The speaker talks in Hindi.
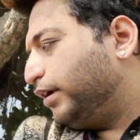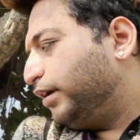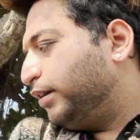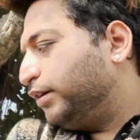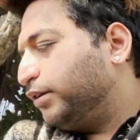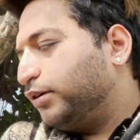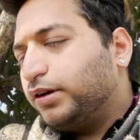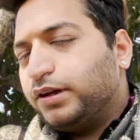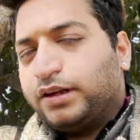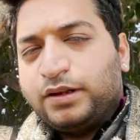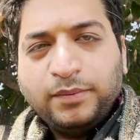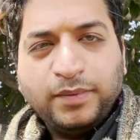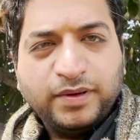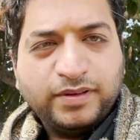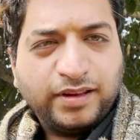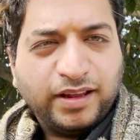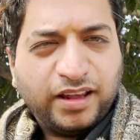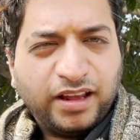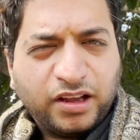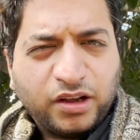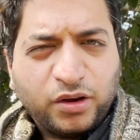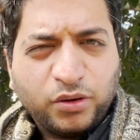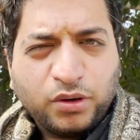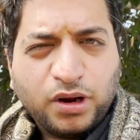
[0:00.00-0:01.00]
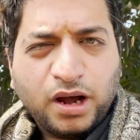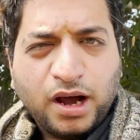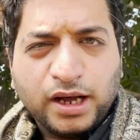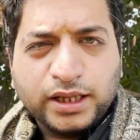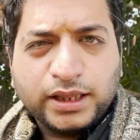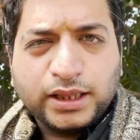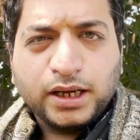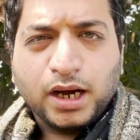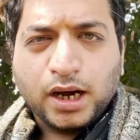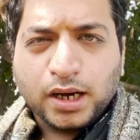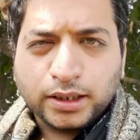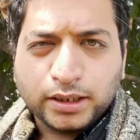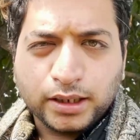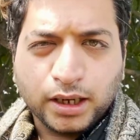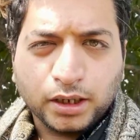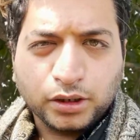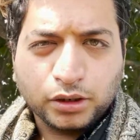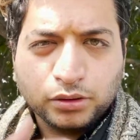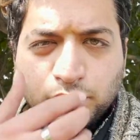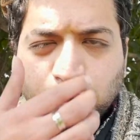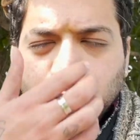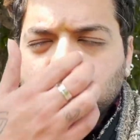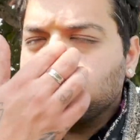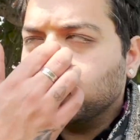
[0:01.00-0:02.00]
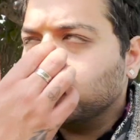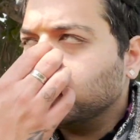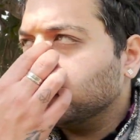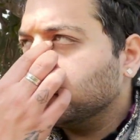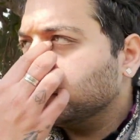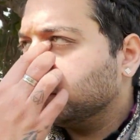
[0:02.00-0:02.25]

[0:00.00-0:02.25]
इन इनमें से एक को ना हाथ लगा के दिखाता हूँ आपको